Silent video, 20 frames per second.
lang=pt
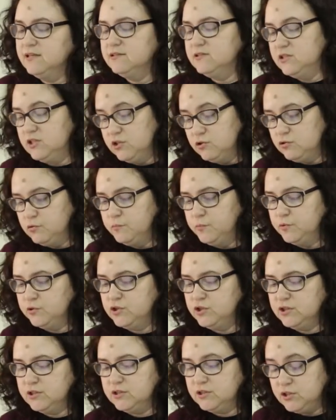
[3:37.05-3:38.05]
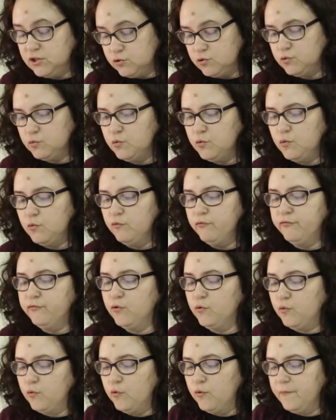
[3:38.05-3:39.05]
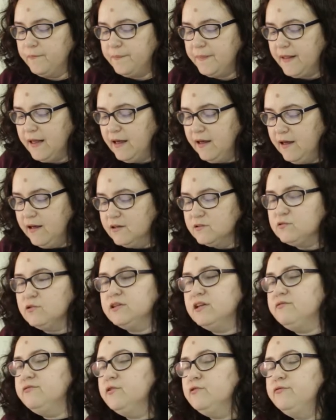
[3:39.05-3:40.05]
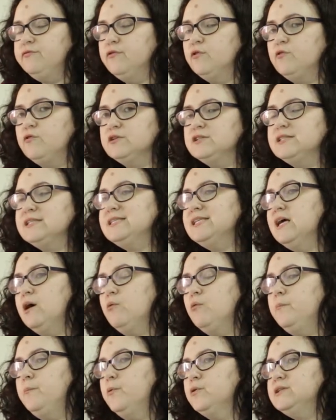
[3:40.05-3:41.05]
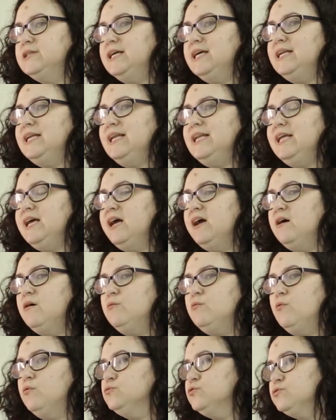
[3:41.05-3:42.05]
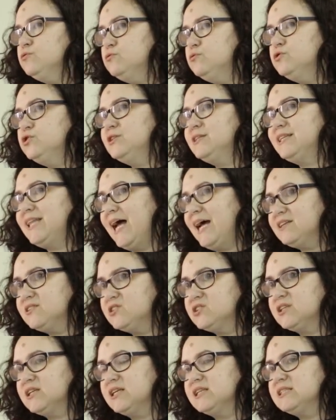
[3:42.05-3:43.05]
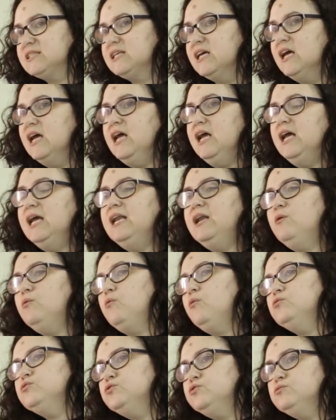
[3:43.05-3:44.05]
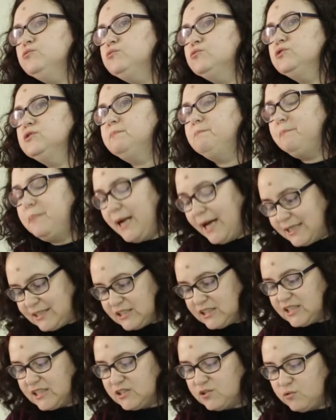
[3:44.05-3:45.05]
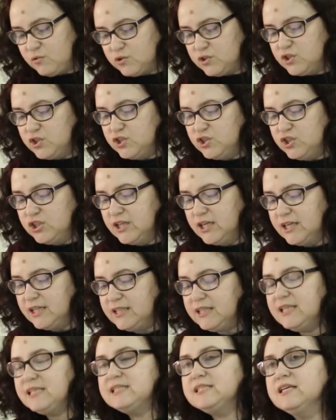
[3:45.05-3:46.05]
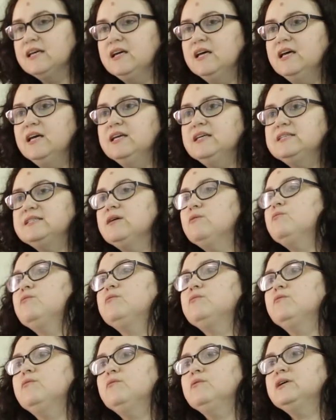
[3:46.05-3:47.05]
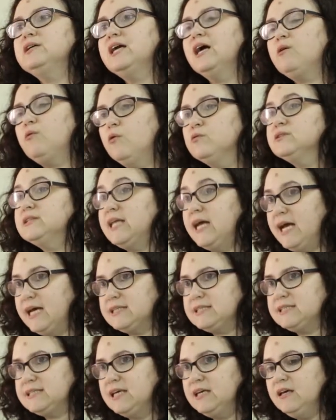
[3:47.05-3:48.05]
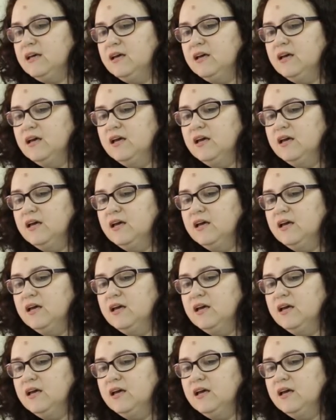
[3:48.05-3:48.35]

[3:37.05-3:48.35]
diz o, Bourdieu, diz o, o Foucault. Todavia, o Foucault diz: não, o poder ele é um conjunto de táticas, ele é um conjunto de práticas cotidianas que, são, que acontecem